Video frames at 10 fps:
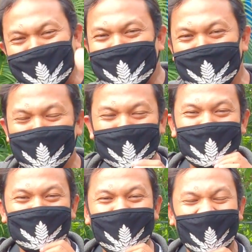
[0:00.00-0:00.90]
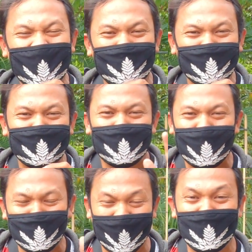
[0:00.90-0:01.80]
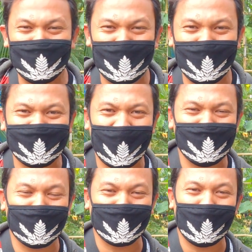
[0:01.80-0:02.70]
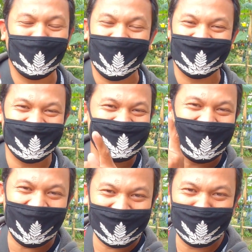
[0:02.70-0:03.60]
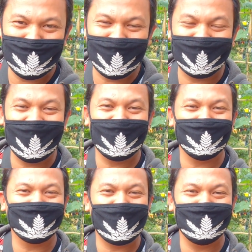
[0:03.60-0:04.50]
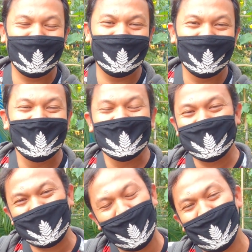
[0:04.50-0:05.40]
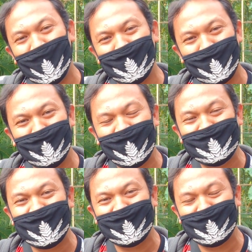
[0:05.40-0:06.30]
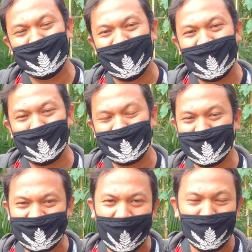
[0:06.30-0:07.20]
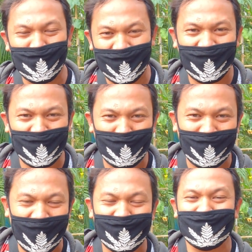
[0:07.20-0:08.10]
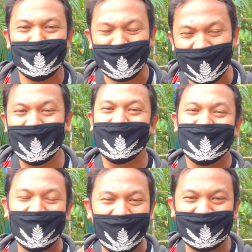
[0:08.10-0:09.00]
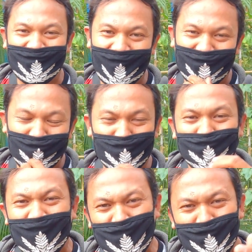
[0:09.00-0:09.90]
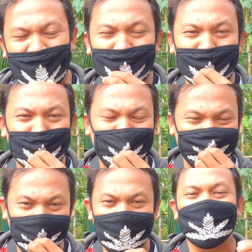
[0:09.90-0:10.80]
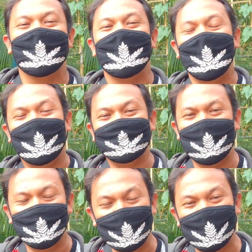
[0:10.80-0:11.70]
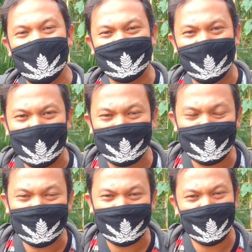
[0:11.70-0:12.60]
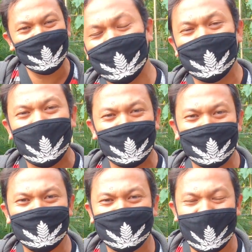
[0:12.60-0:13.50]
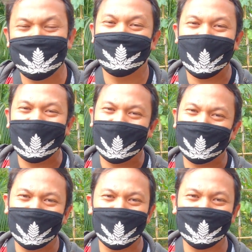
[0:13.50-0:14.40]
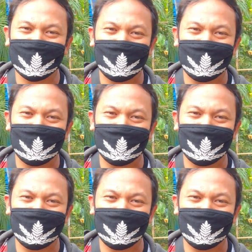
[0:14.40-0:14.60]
What's up, what's up mga kalapati? So, ito, andito naman tayo sa tropa natin sa Idol Madlalop TV, no? So, napaka-privilege natin mga kalapati na tayo pinagkatiwalaan, syempre, ng ating idol. So, thank you very much, brother. At syempre sa lahat ng kalapatis natin, don't forget to subscribe, Alarcon Love